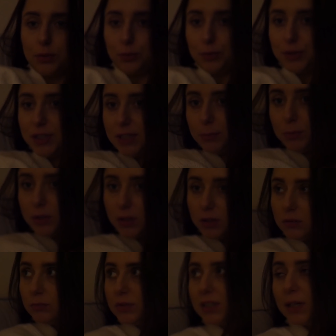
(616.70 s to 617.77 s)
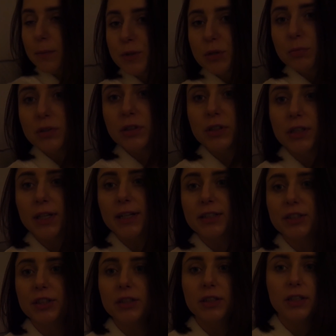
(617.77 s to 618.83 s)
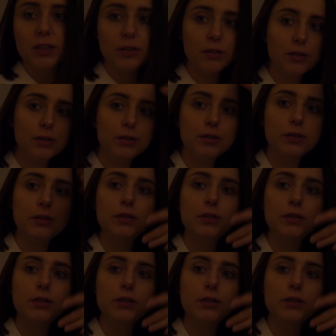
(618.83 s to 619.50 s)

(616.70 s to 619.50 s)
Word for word: tu ciemno? Myślałam, że będzie jaśniej, no...